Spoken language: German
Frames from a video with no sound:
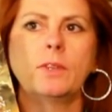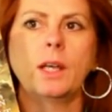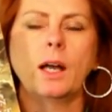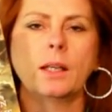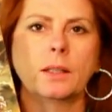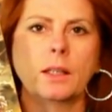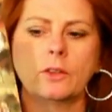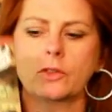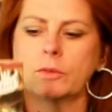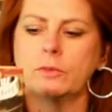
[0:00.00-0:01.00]
Wir hatten
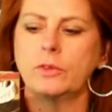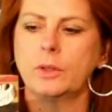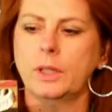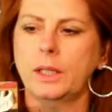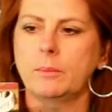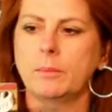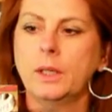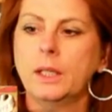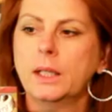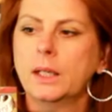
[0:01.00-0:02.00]
ja schon von ihm
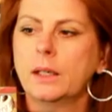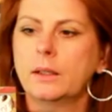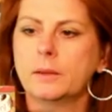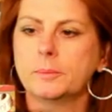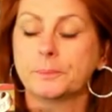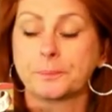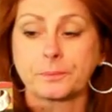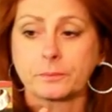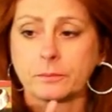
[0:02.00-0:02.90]
ähm,